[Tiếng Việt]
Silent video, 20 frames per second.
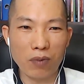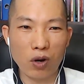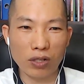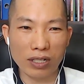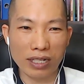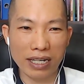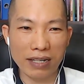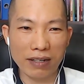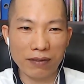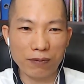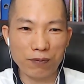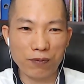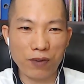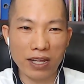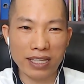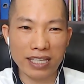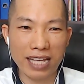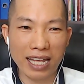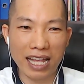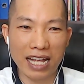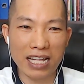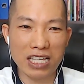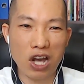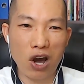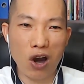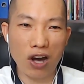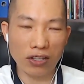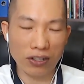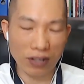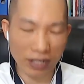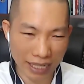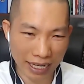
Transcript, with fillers: một cái phần rất là nhỏ thôi.